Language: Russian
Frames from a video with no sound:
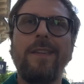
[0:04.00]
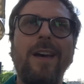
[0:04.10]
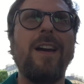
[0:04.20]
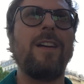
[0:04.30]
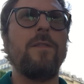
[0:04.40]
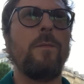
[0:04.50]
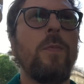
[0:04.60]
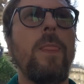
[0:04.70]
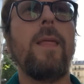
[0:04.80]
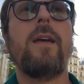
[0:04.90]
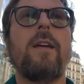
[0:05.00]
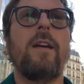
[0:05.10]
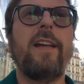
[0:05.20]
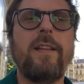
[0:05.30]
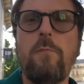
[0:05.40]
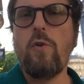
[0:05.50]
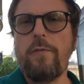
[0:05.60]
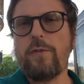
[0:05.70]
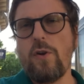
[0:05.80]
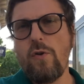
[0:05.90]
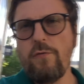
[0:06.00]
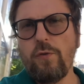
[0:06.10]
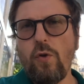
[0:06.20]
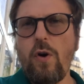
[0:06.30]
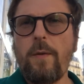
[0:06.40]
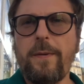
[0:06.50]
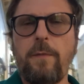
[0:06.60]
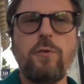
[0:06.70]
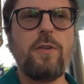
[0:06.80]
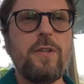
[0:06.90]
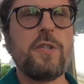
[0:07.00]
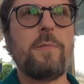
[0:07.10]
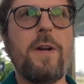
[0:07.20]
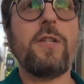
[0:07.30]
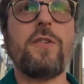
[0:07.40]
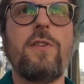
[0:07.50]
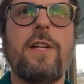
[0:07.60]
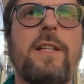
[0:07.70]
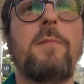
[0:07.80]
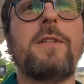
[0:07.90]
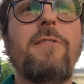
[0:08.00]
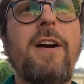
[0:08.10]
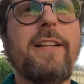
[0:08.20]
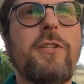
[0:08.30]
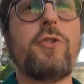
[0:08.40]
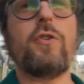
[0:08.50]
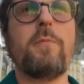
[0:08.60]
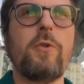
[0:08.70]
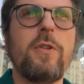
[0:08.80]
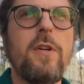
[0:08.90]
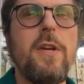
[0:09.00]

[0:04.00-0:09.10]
Итак, это мой второй влог, потому что нас спрашивали там, давайте что-нибудь